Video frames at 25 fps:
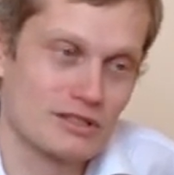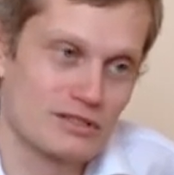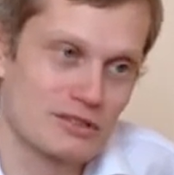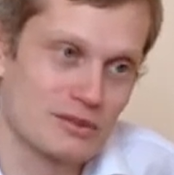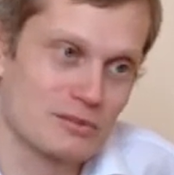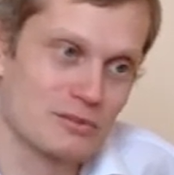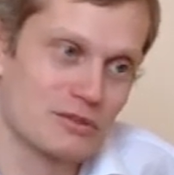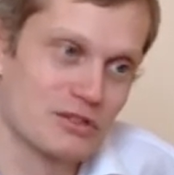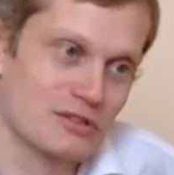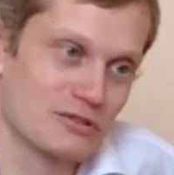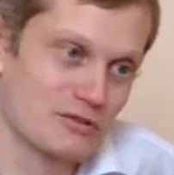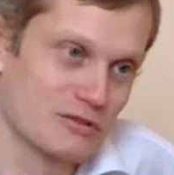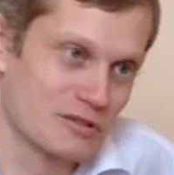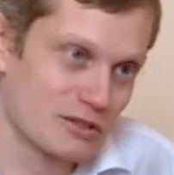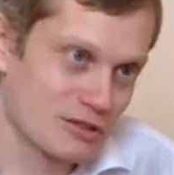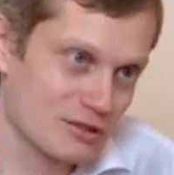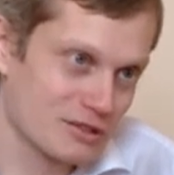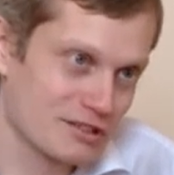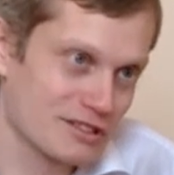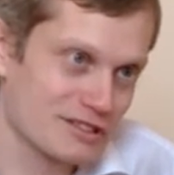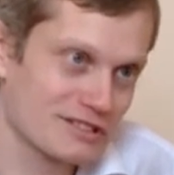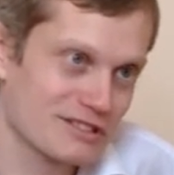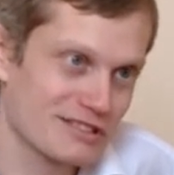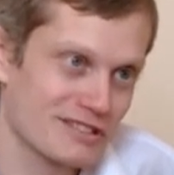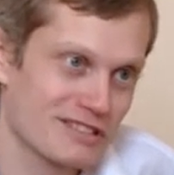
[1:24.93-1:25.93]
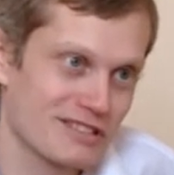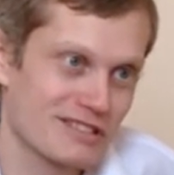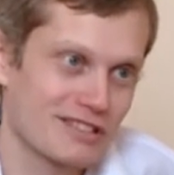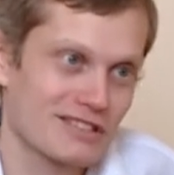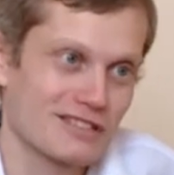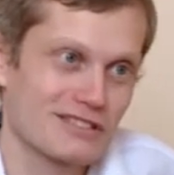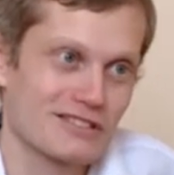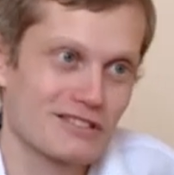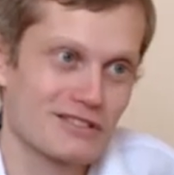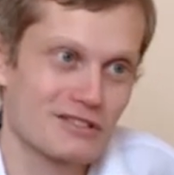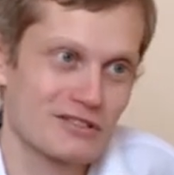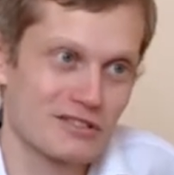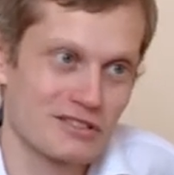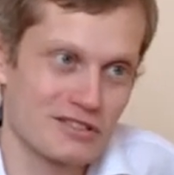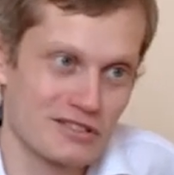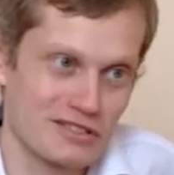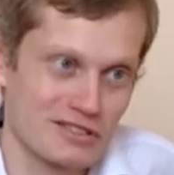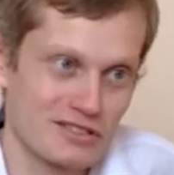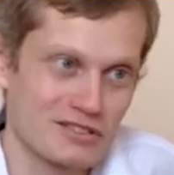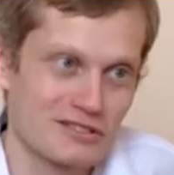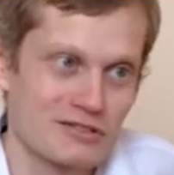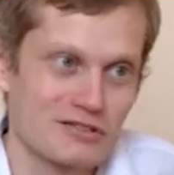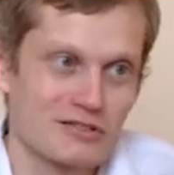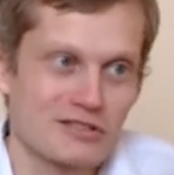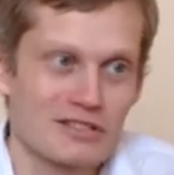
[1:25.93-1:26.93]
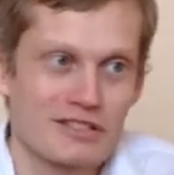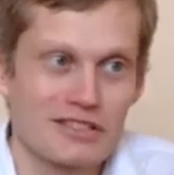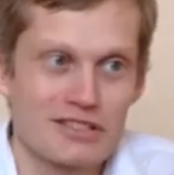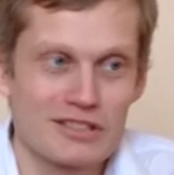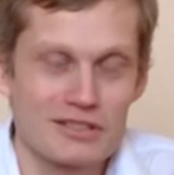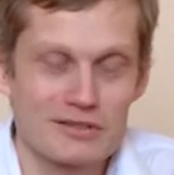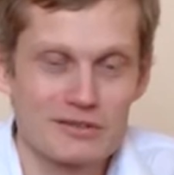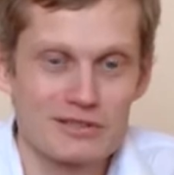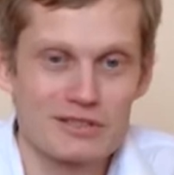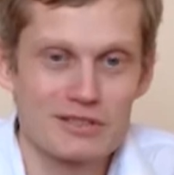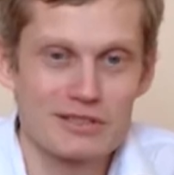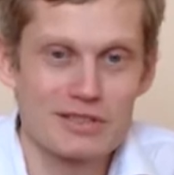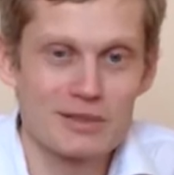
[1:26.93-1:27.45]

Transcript: заметил вагон ресторана, который находился рядом с